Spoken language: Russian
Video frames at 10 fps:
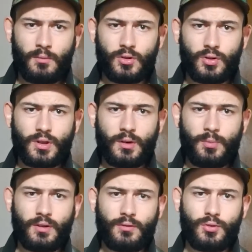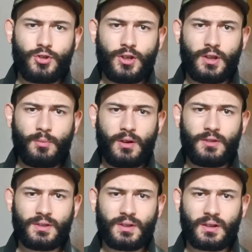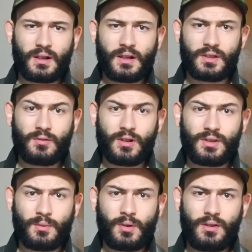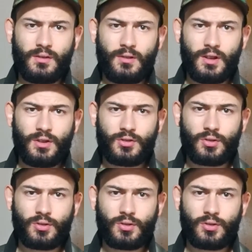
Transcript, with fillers: Многие при вручении повесток оказывали сопротивление,